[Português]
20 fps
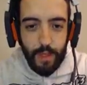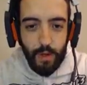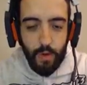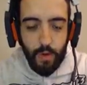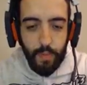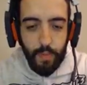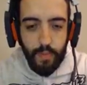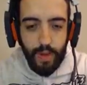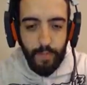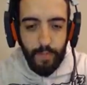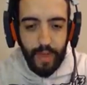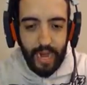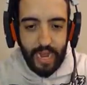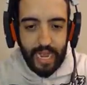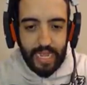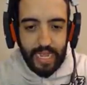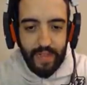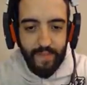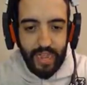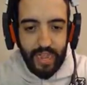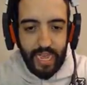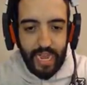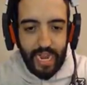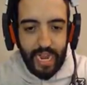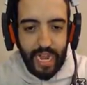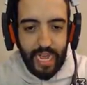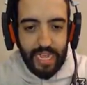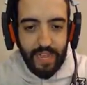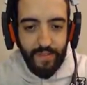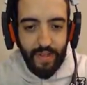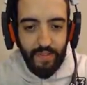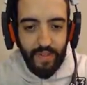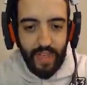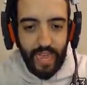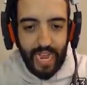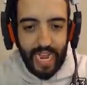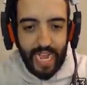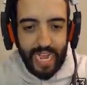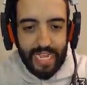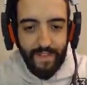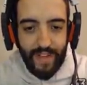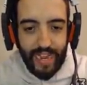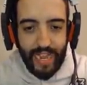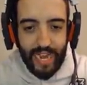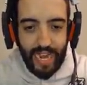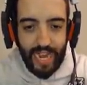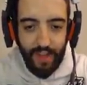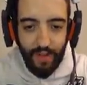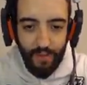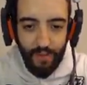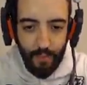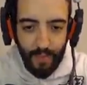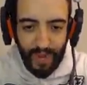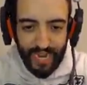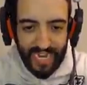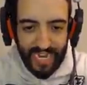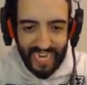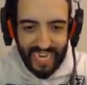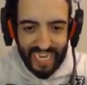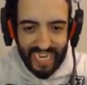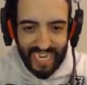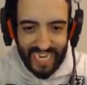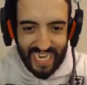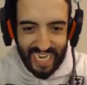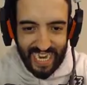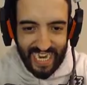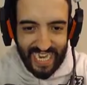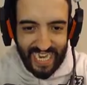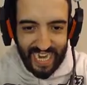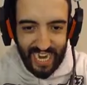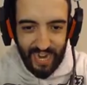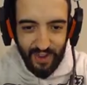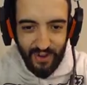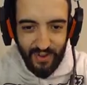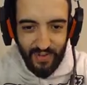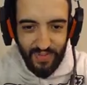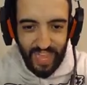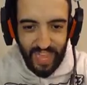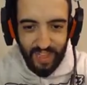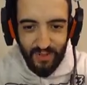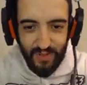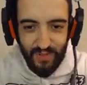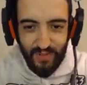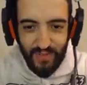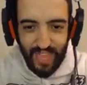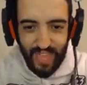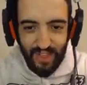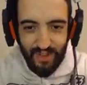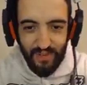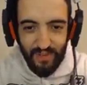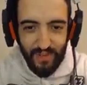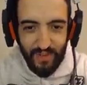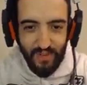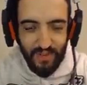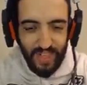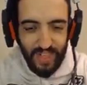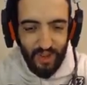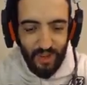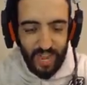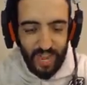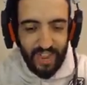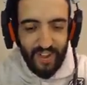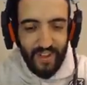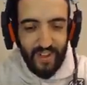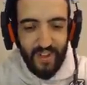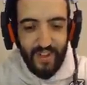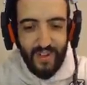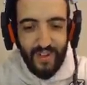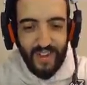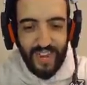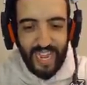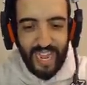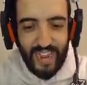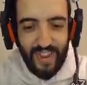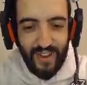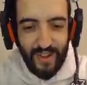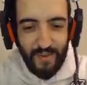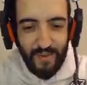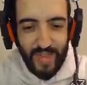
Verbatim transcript: Opa, pera que essa vai quicar, essa vai quicar, essa vai quicar. Vem pra gente assim direitinho. Não deu, não deu. Não deu. Alguém colocou, ninguém colocou